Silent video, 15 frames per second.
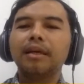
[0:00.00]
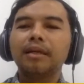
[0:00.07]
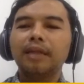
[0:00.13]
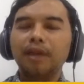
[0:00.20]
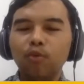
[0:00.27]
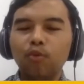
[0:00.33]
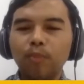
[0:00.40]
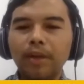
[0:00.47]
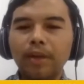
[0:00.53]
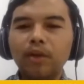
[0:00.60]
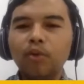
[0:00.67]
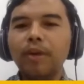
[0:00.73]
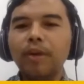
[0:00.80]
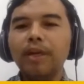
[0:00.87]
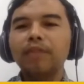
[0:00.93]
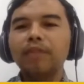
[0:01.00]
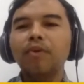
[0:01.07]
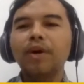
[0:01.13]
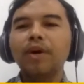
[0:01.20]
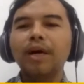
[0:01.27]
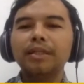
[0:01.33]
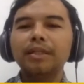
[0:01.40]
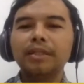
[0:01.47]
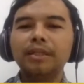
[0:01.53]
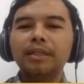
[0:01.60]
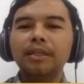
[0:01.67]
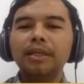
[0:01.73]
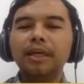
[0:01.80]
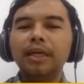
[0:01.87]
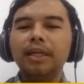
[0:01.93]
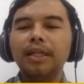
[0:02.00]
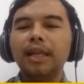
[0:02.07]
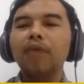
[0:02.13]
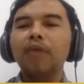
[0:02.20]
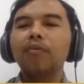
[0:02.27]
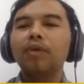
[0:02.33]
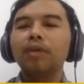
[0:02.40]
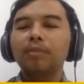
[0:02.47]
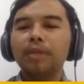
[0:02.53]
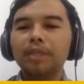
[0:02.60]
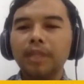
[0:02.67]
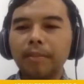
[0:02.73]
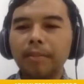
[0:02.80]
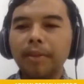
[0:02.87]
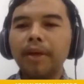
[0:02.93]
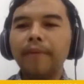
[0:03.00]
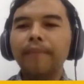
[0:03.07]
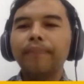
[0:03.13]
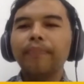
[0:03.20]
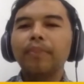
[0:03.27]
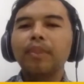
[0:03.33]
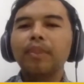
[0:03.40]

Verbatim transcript: ya upaya-upaya advokasi yang kita lakukan bersama